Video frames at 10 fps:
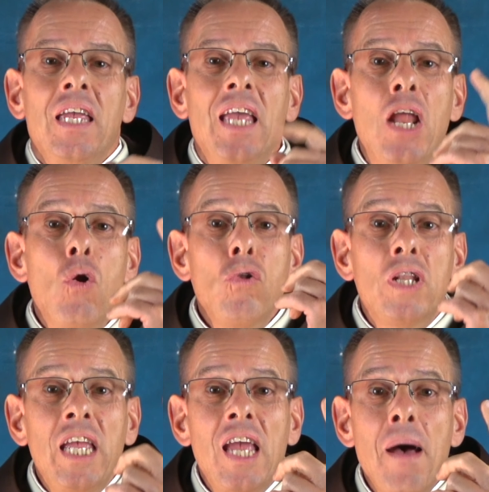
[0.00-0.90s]
y en un
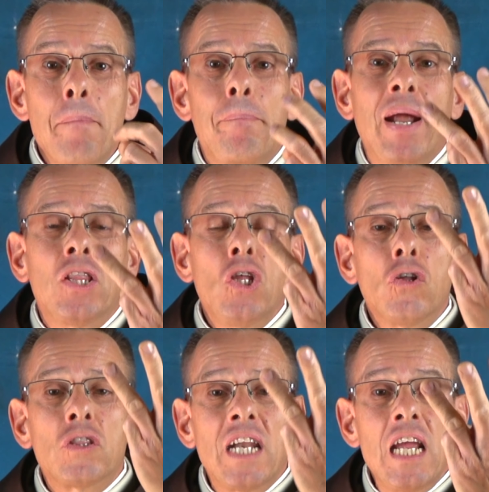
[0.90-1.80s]
día
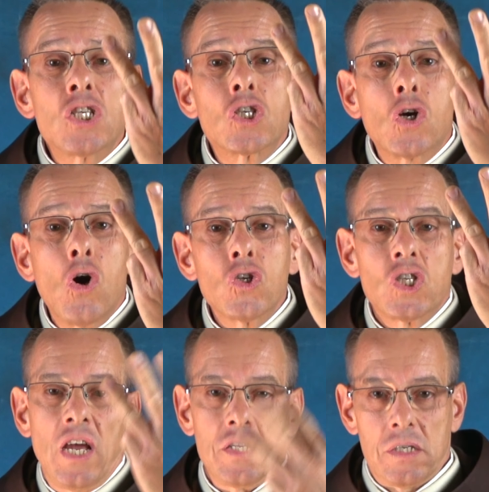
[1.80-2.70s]
perdió tres
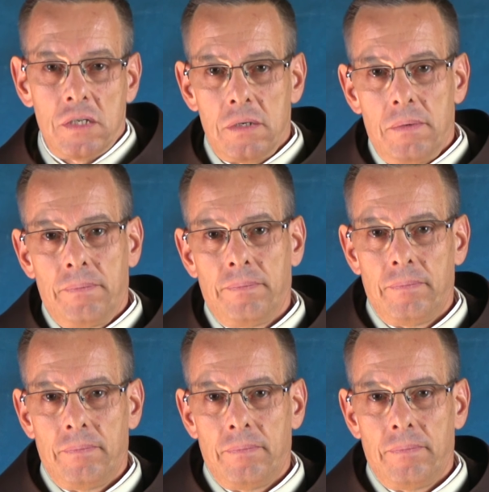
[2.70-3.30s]
cosas.